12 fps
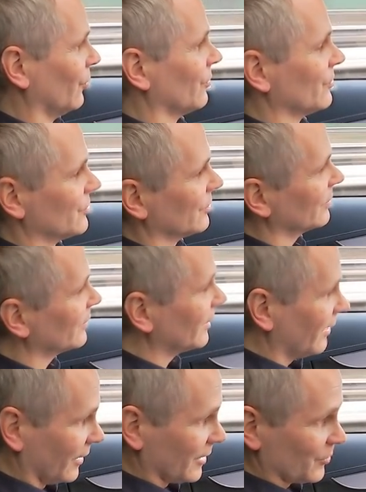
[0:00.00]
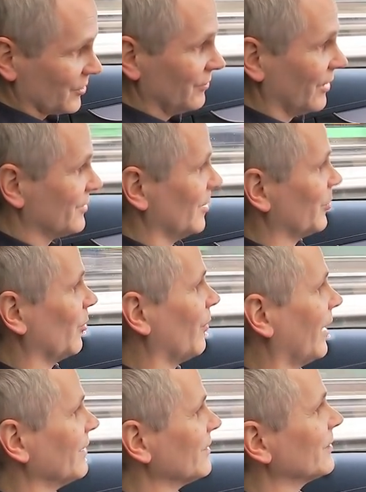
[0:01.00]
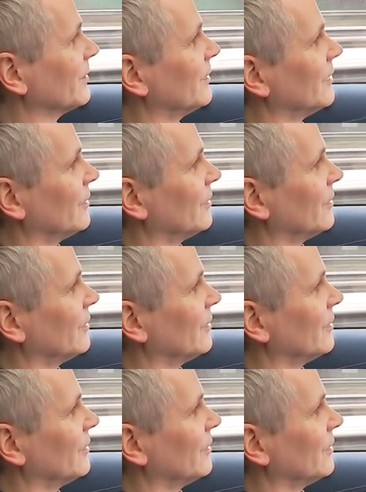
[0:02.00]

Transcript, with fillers: und adaptiver Tempomat.